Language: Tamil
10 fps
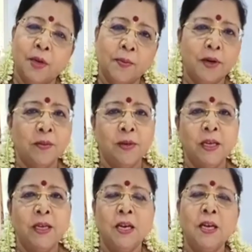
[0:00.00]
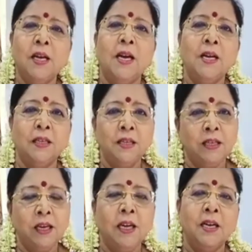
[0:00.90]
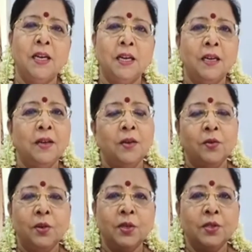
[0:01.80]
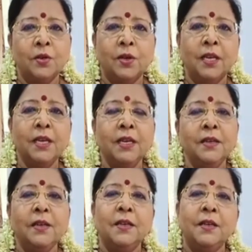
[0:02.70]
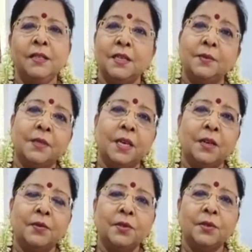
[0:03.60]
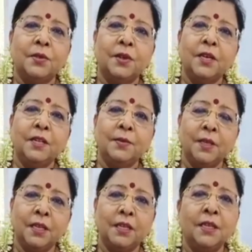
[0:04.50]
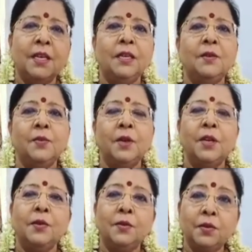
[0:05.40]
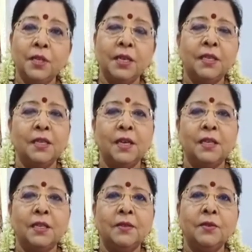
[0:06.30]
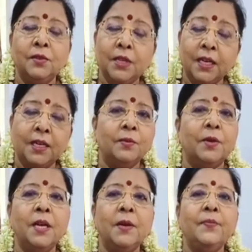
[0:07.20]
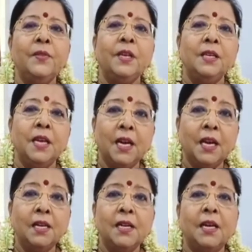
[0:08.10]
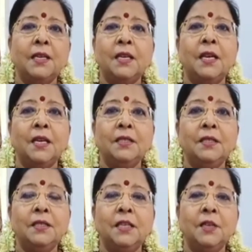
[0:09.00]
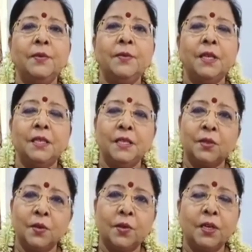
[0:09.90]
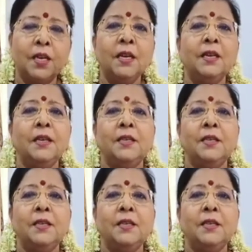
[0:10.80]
மனப்பாடம் பண்ணிக்கலாம் அல்லது கீழே நான் கொடுக்க சொல்கிறேன் டிஸ்கிரிப்ஷனில் கொடுக்க சொல்கிறேன் இந்த மந்திரத்தை இது போல் நூற்றி எட்டு நாட் நூற்றி எட்டு முறை ஏழு நாட்கள் அஞ்சு தீபம் ஏற்றி சொல்லுங்கள்